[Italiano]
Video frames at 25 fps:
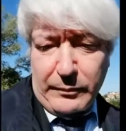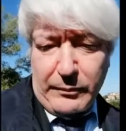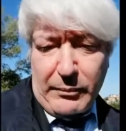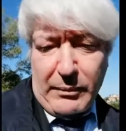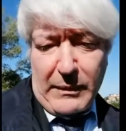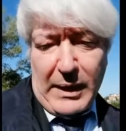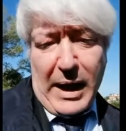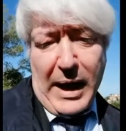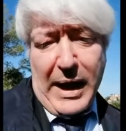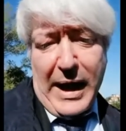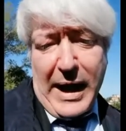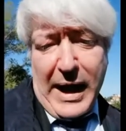
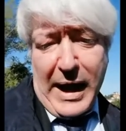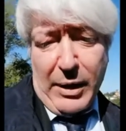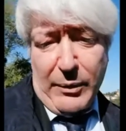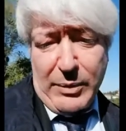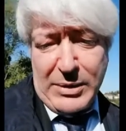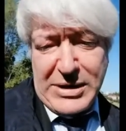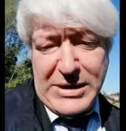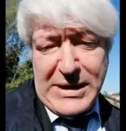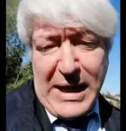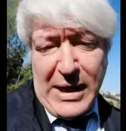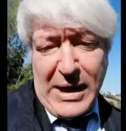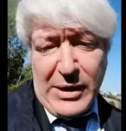È
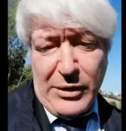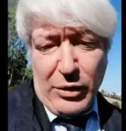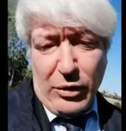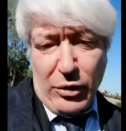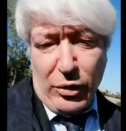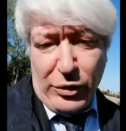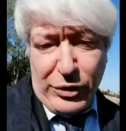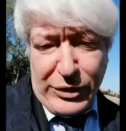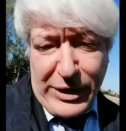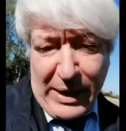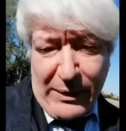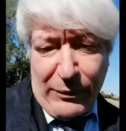quest'anno
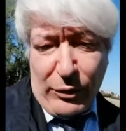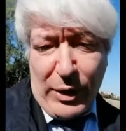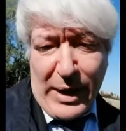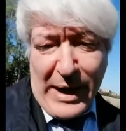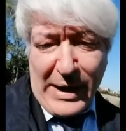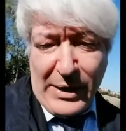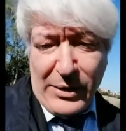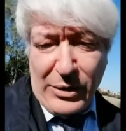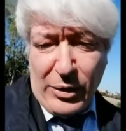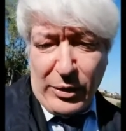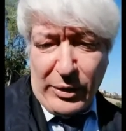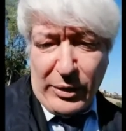l'ottavo
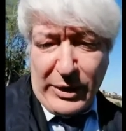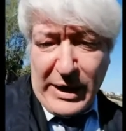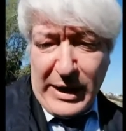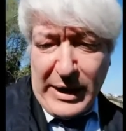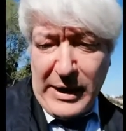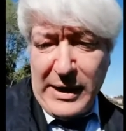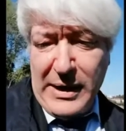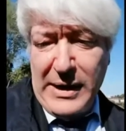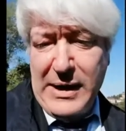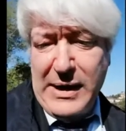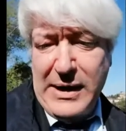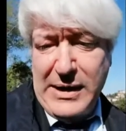anno che
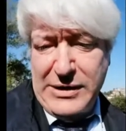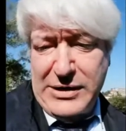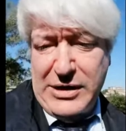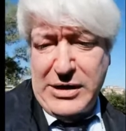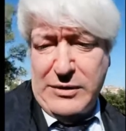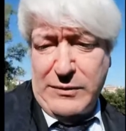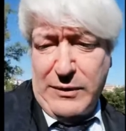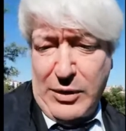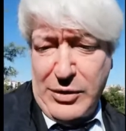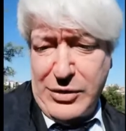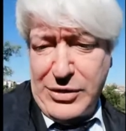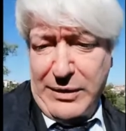si
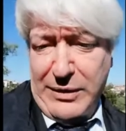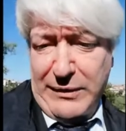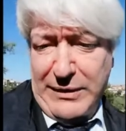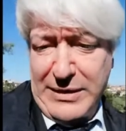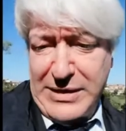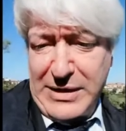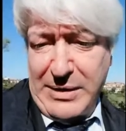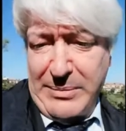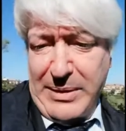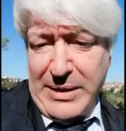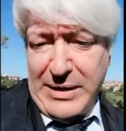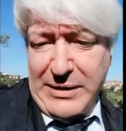svolge questa
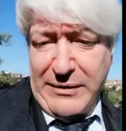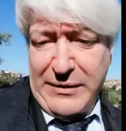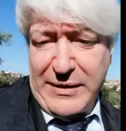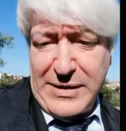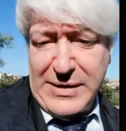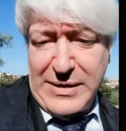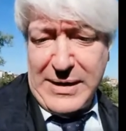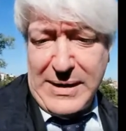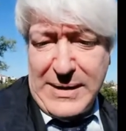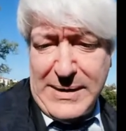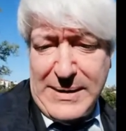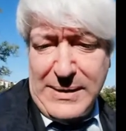
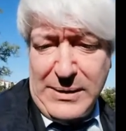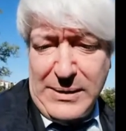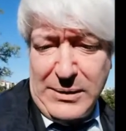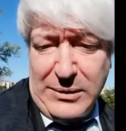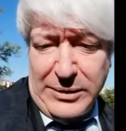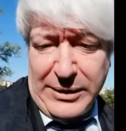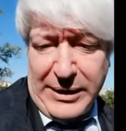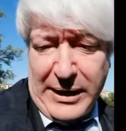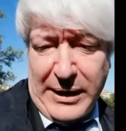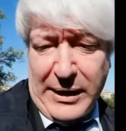manifestazione